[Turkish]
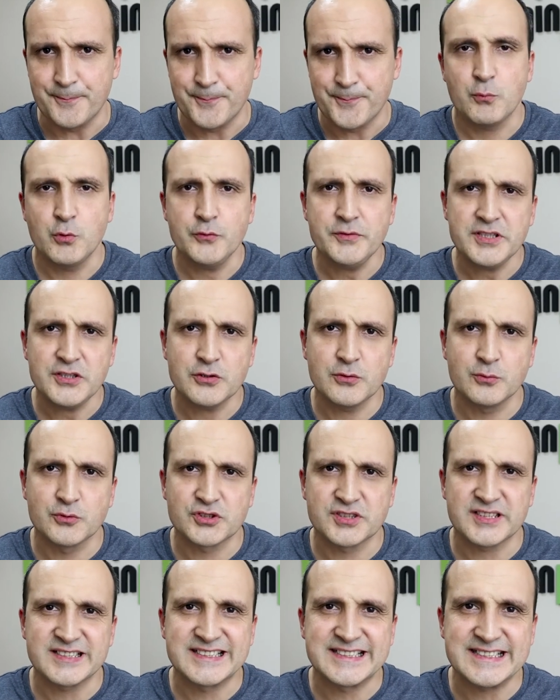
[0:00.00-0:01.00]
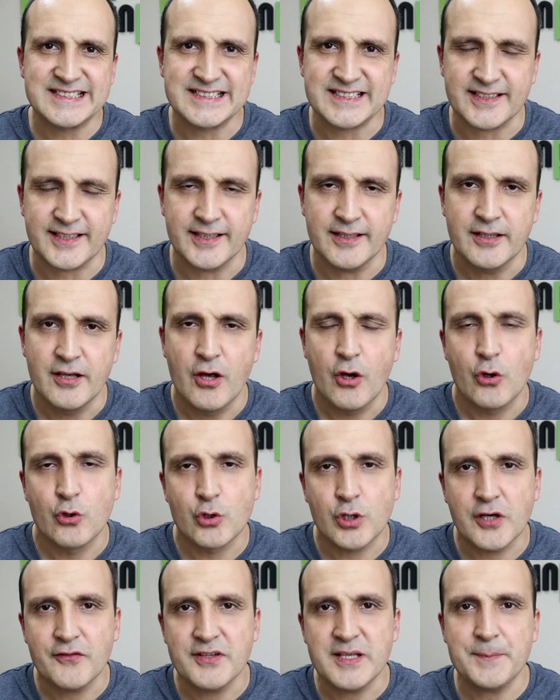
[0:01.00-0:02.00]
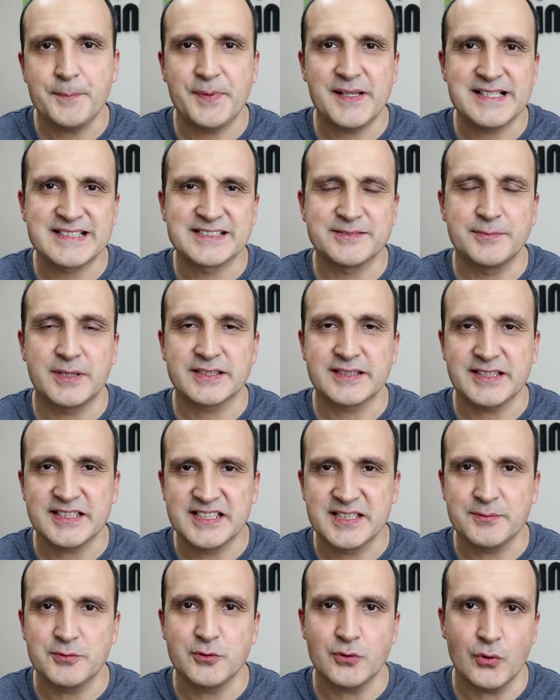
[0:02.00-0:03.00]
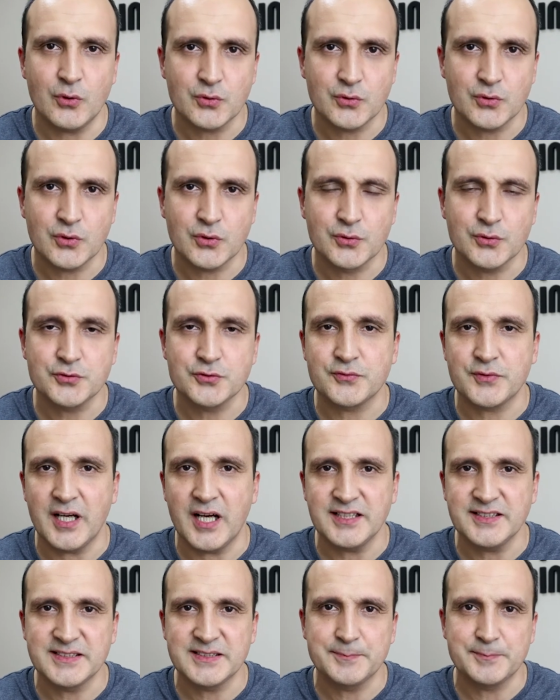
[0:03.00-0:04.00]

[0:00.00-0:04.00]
Bu videomuzda sizlere Huawei P Smart 2019 ve Honor